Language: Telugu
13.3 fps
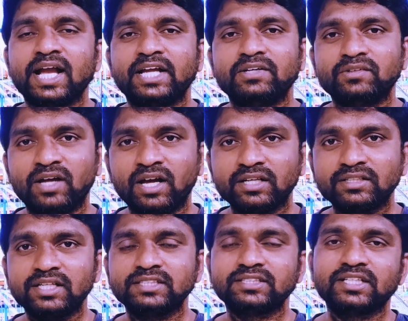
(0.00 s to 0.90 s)
అండ్ నాకు
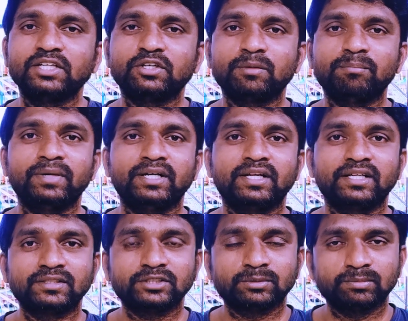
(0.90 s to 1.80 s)
తెలిసిన ఈ యొక్క
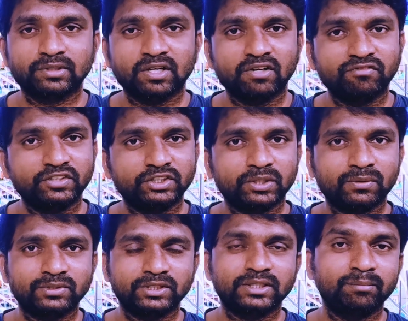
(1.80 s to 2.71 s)
బెటర్ టాప్ ఫీచర్
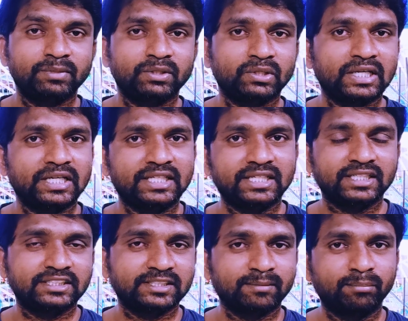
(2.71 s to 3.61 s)
గురించి అయితే మీకు క్లియర్గా
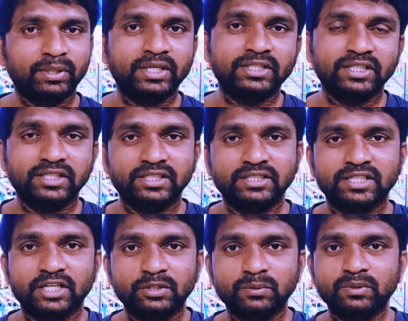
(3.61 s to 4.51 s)
చెప్పానైతే నేనైతే
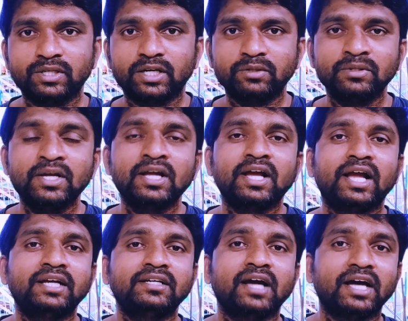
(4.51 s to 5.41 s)
అనుకుంటున్నాను
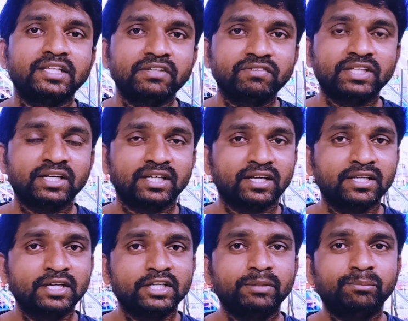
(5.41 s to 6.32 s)
అండ్ అదేవిధంగా
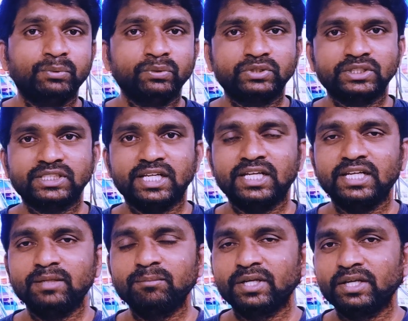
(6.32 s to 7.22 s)
ఇప్పుడు వచ్చేసరికి
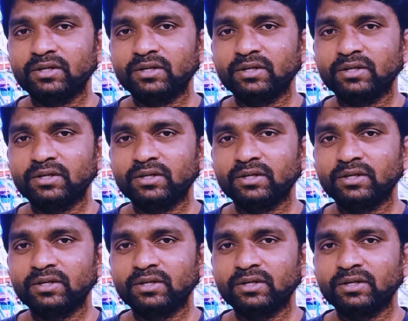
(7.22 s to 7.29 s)
మరి